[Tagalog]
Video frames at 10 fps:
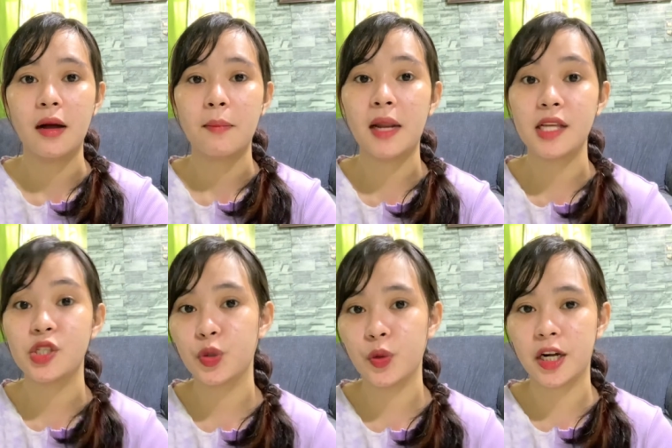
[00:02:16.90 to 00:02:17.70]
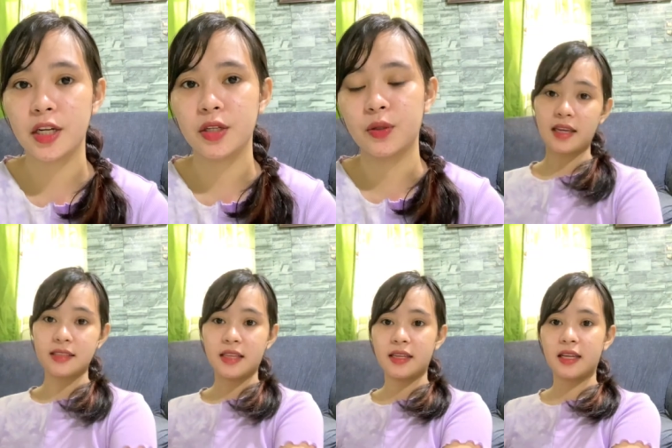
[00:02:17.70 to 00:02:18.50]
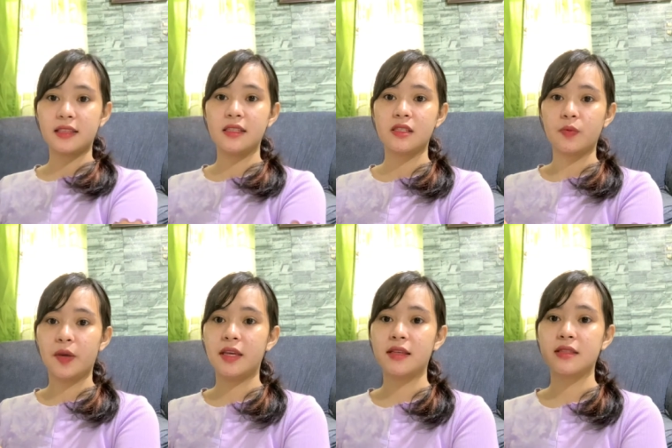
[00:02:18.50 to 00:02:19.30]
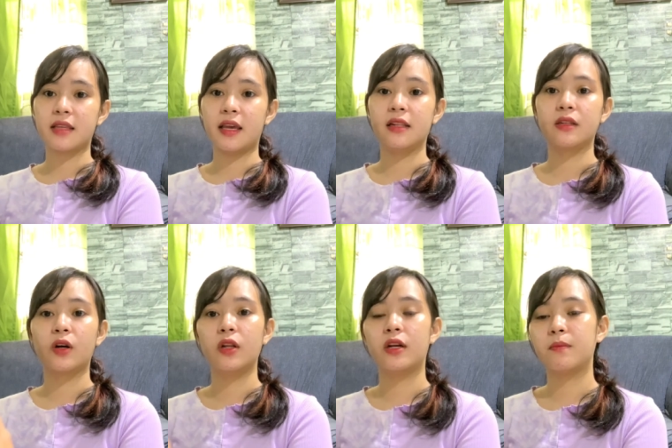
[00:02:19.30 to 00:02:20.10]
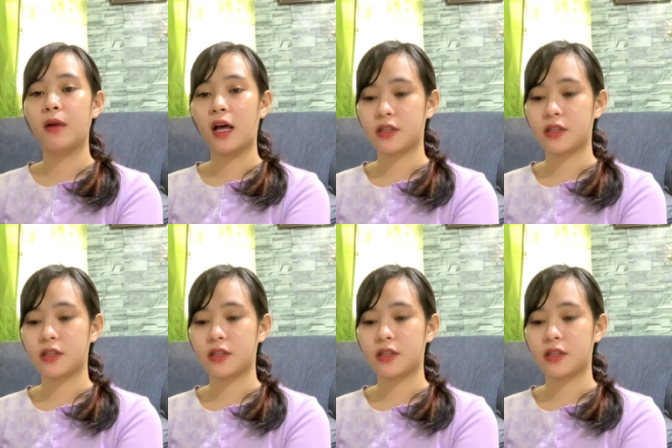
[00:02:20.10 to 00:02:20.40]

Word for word: blood sugar nyo. Guys, I got this weighing scale, color black